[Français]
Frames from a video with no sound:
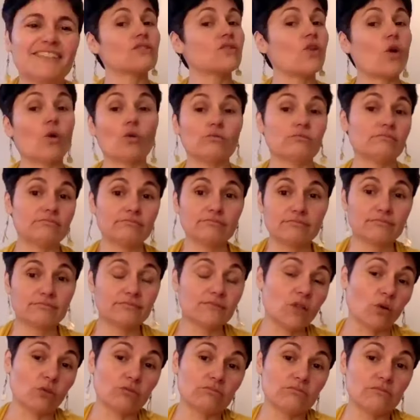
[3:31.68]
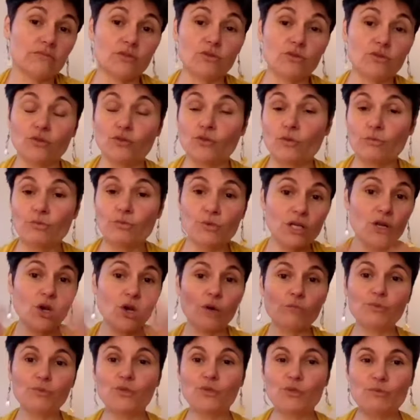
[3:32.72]
Non, non, depuis
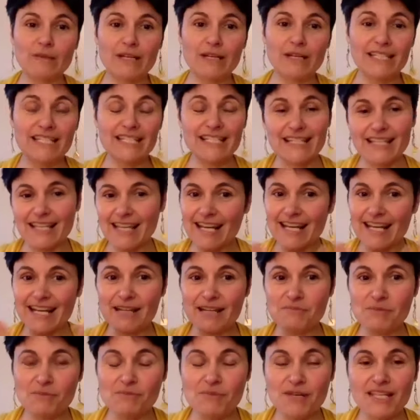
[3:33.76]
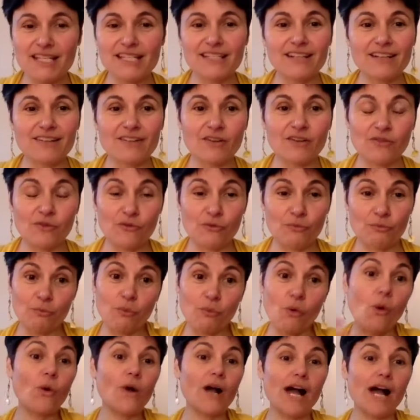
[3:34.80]
l'aube de l'humanité, les bébés sont
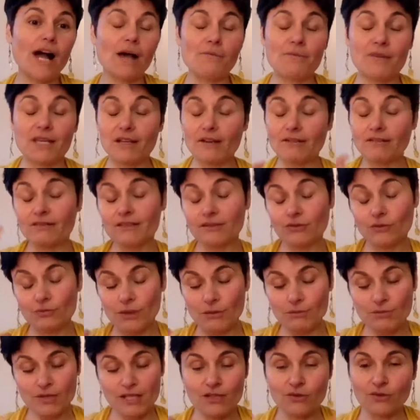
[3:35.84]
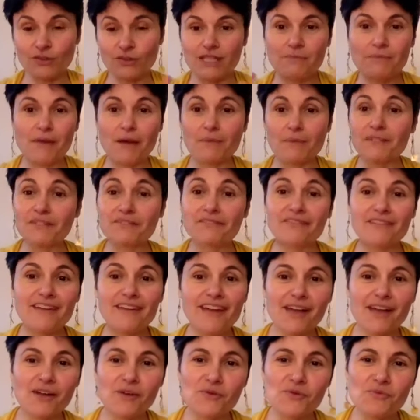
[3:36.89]
programmés. Hein, nos bébés sont des
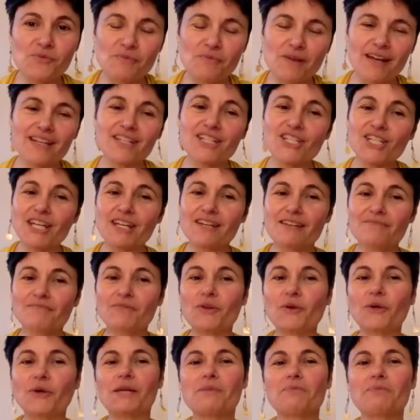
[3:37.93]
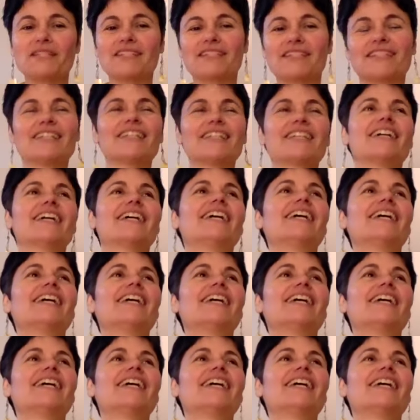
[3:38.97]
mammifères humains, j'aime le répéter.